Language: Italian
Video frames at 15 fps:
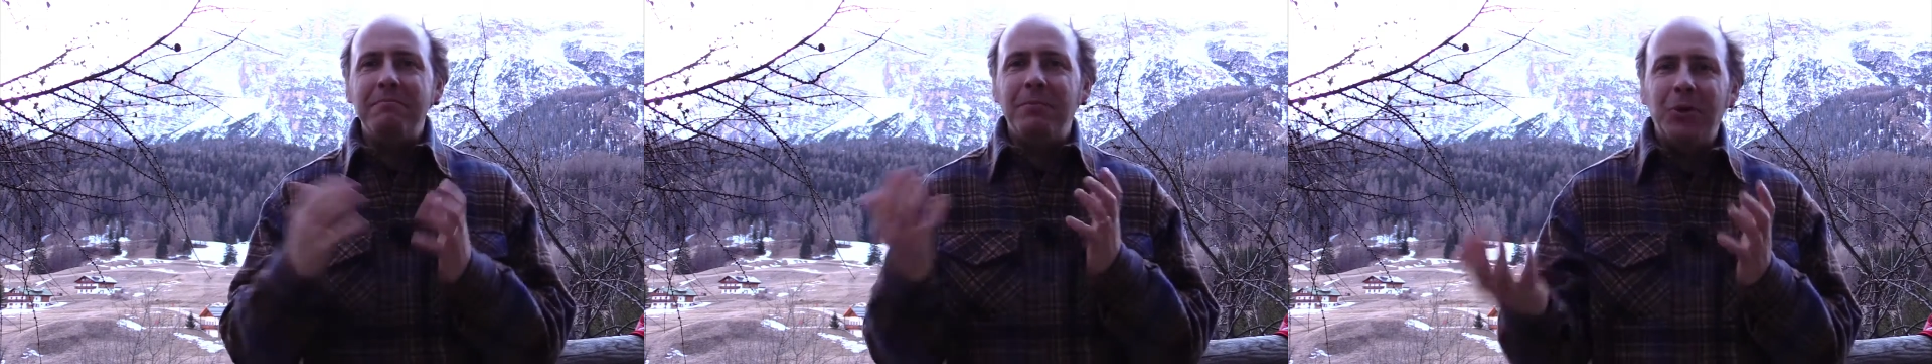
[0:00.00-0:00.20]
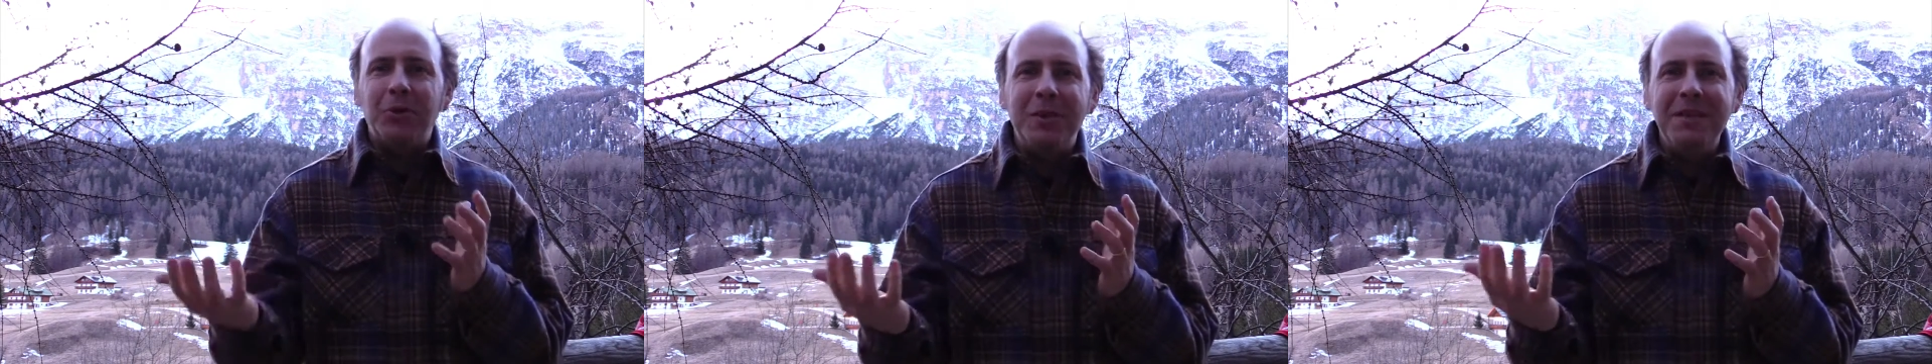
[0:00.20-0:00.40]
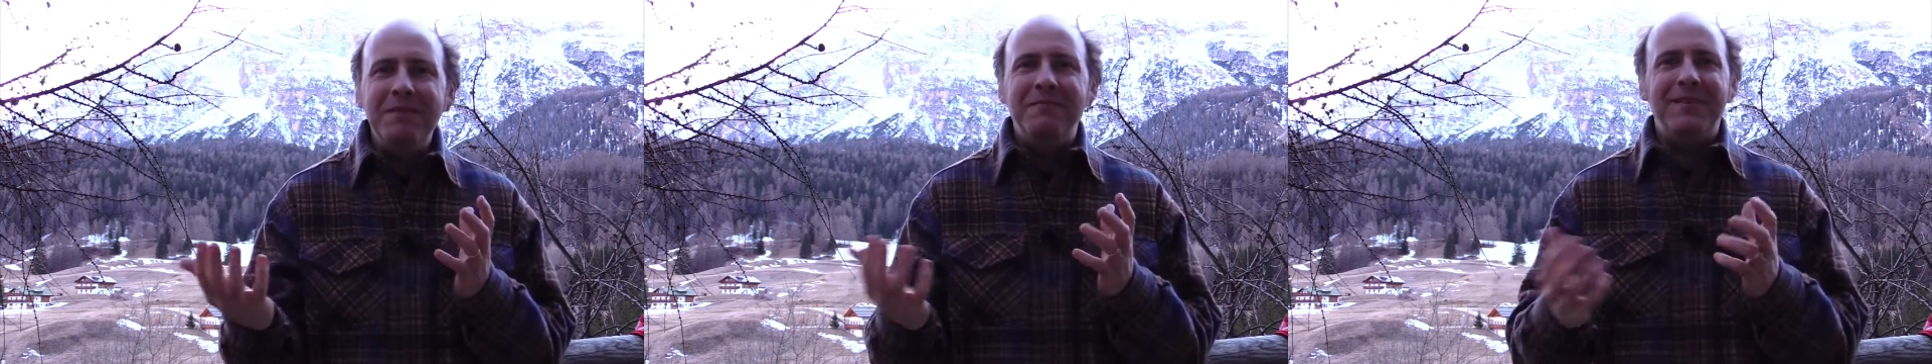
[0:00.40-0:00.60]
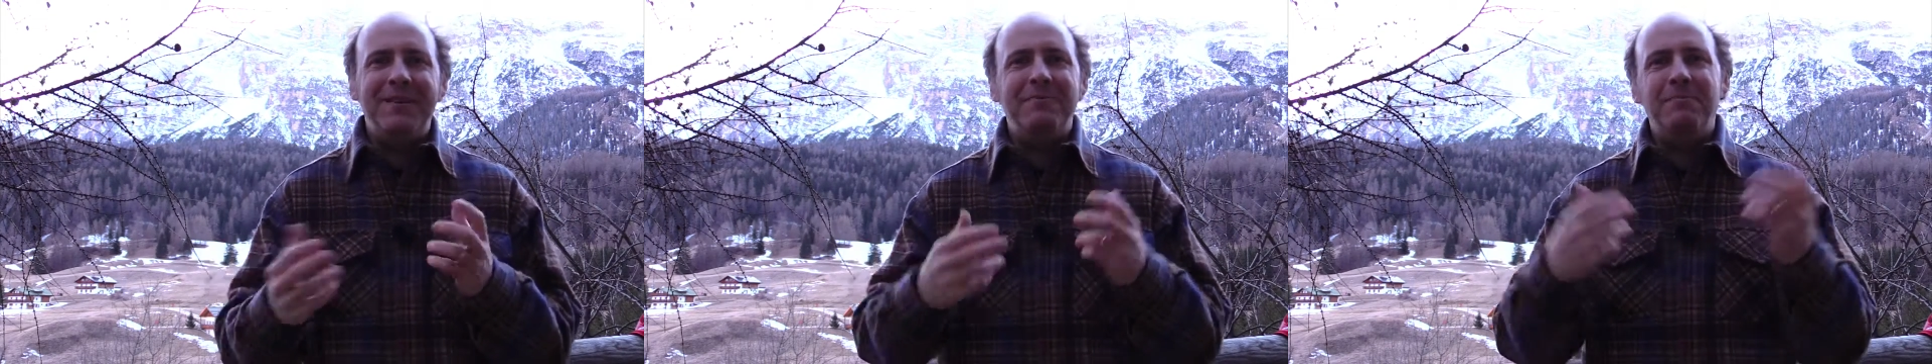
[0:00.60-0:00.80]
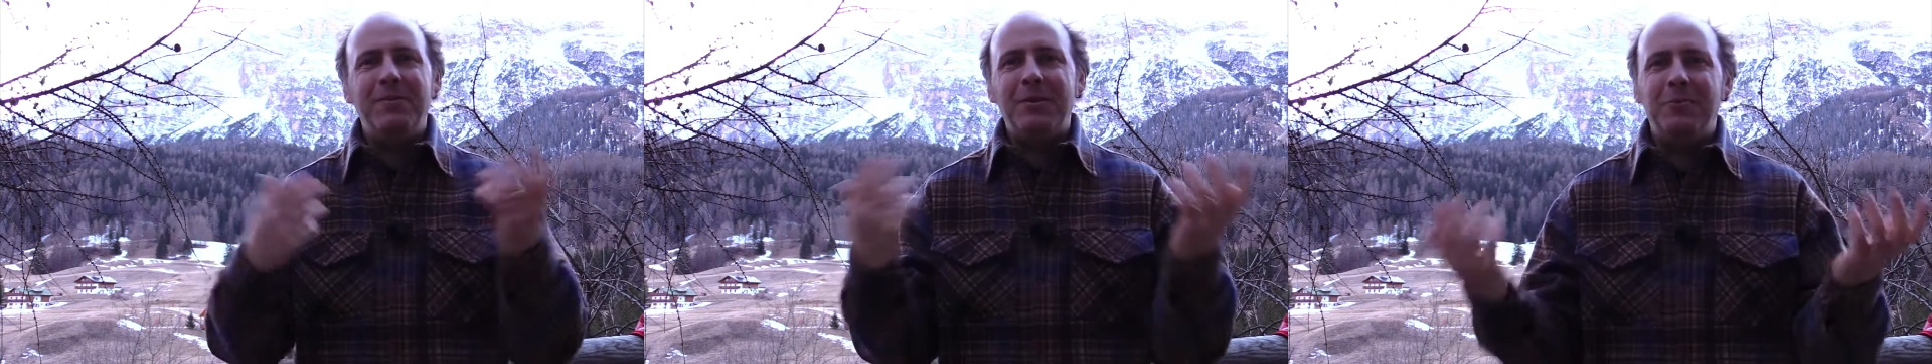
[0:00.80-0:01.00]

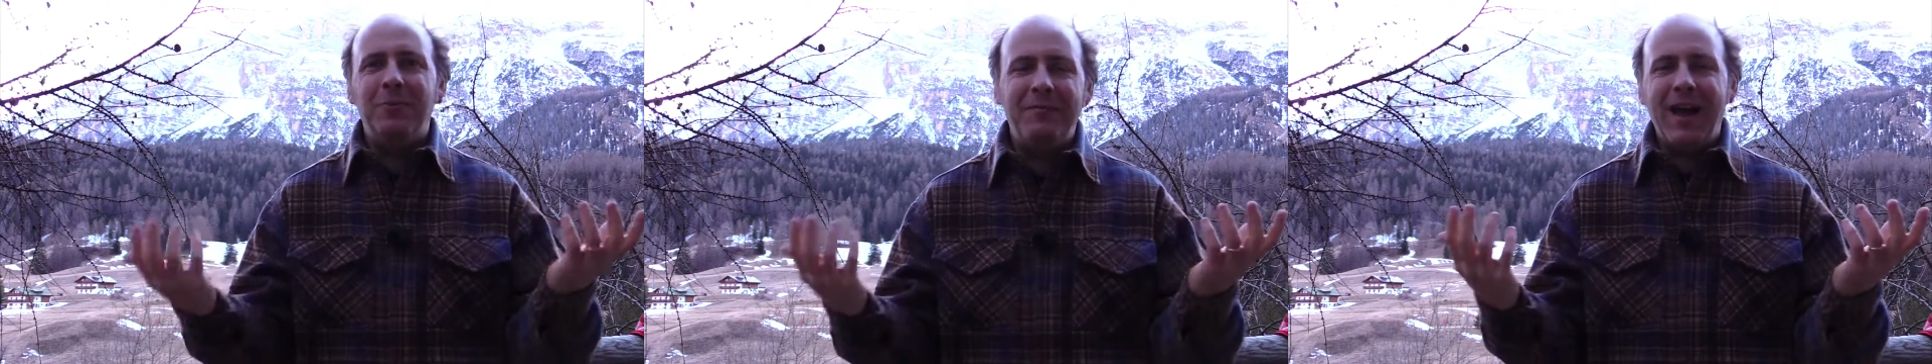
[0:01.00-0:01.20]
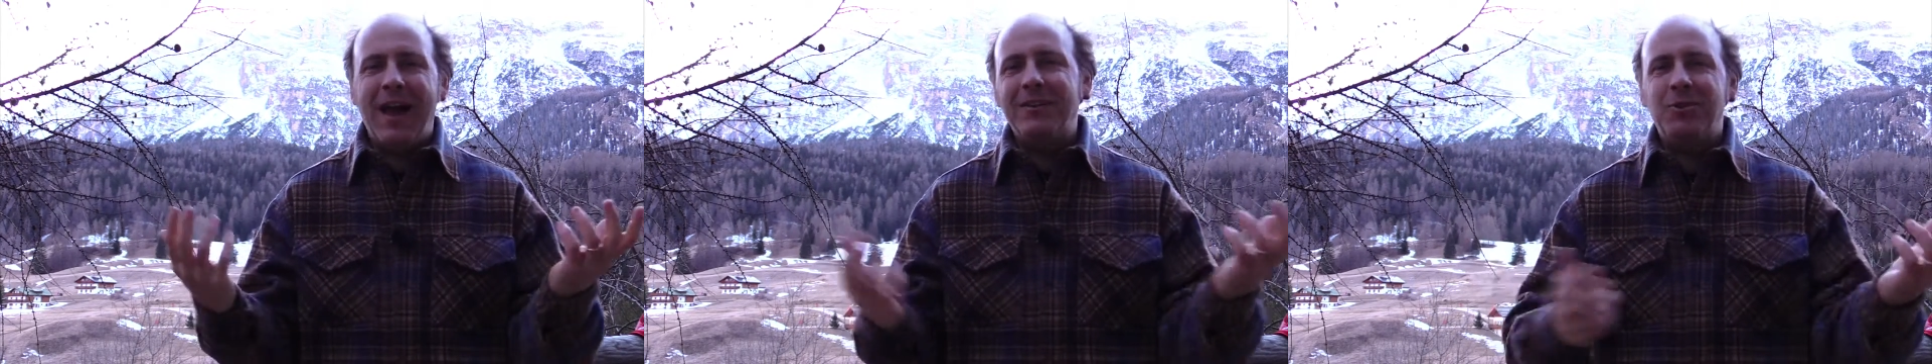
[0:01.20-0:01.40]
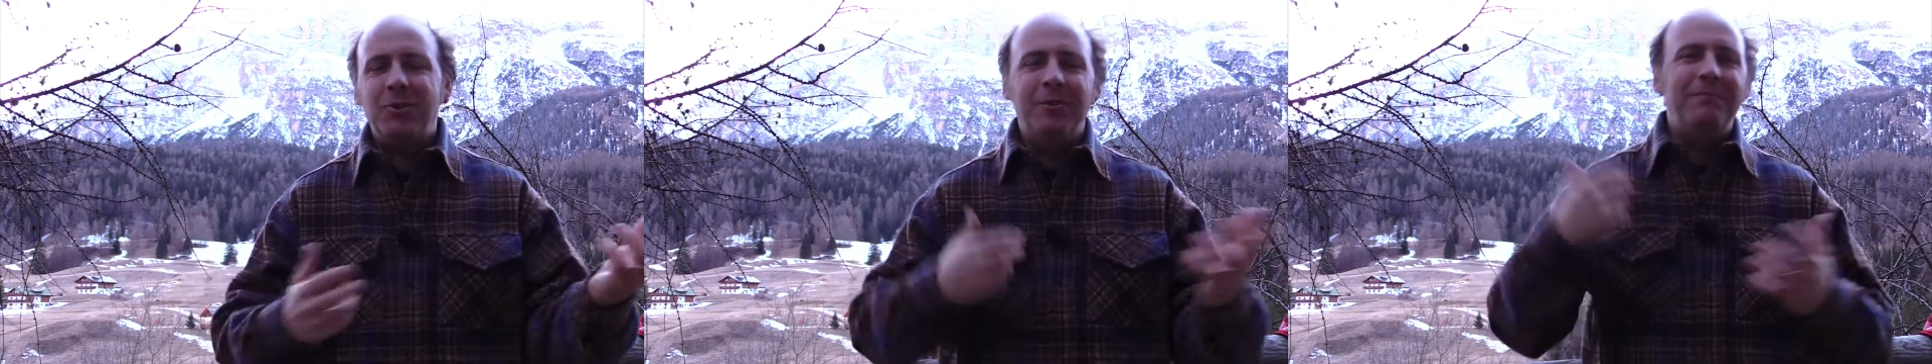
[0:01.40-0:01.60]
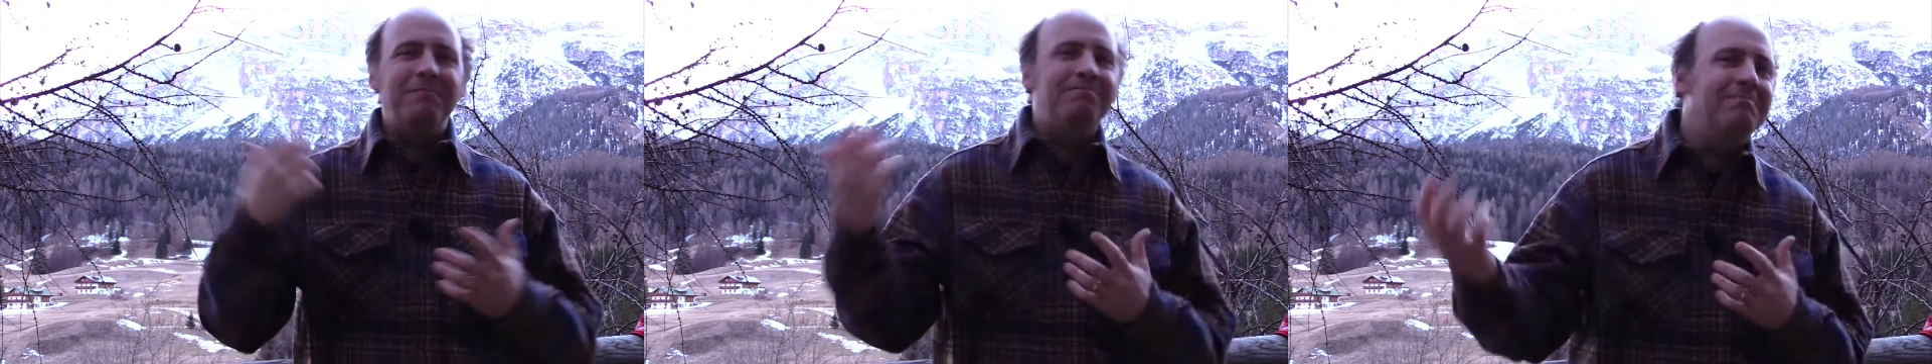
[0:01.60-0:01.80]
motivi per cui viaggio,